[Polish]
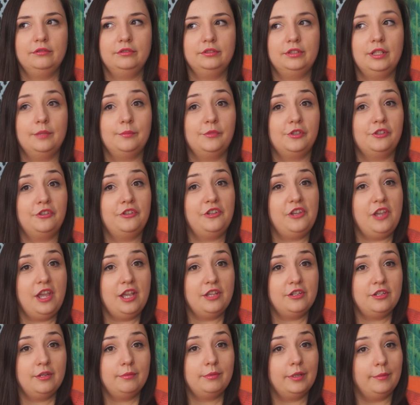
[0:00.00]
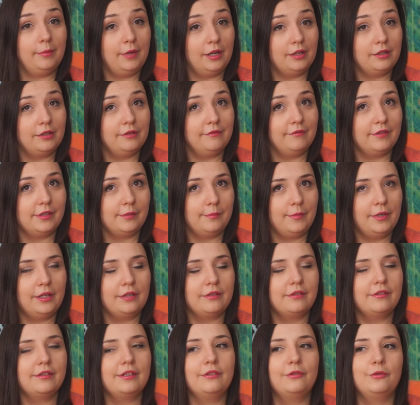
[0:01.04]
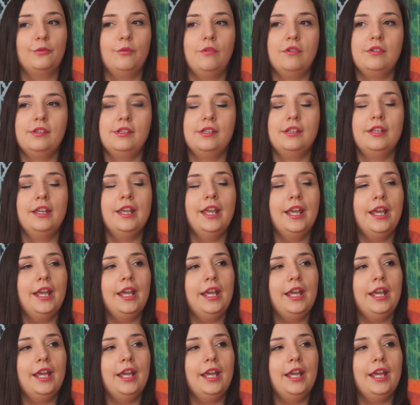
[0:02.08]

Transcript: ktoś nam coś jedzie, przepraszam Was bardzo za odgłosy,